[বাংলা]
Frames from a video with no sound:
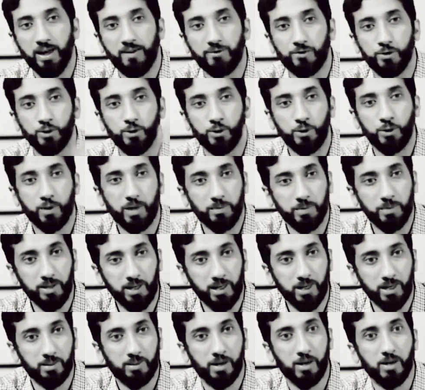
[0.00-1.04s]
কিংবা টাকা
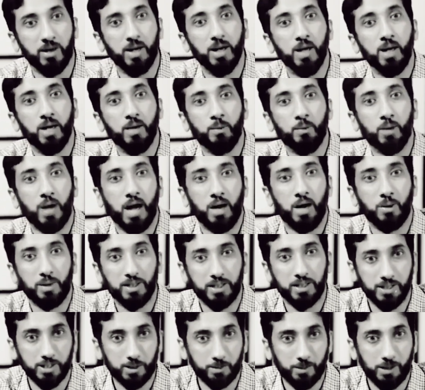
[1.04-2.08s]
খরচ করবেন এজন্য সুরা
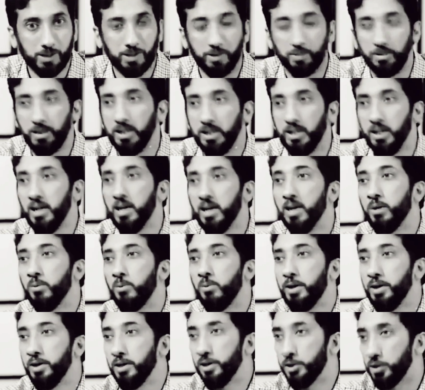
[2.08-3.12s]
মিটিংয়ের পর সুরা মিটিং
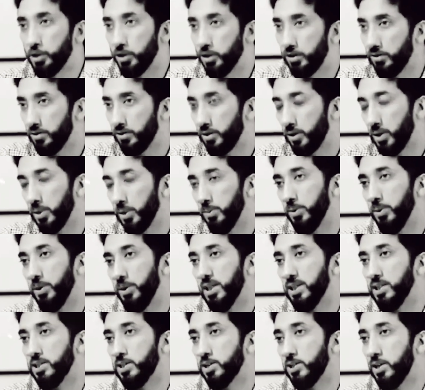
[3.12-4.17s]
সুরা মিটিংয়ের পর সুরা
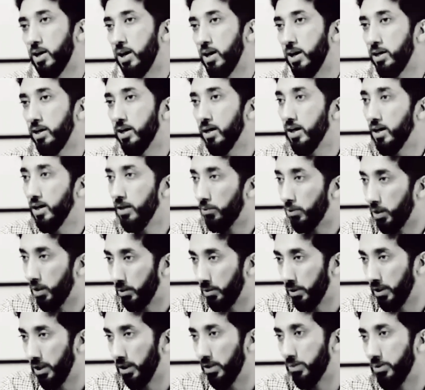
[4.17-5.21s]
মিটিং করে যান কি
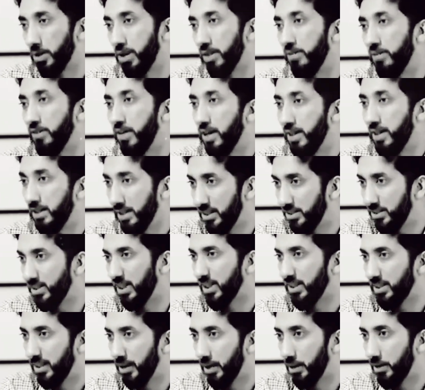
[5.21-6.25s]
কি উদ্যোগ নেওয়া যায়
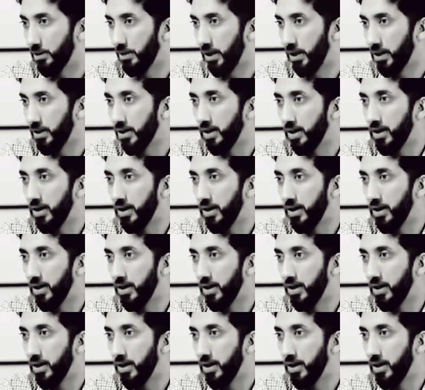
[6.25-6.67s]
কোন কোন জায়গায়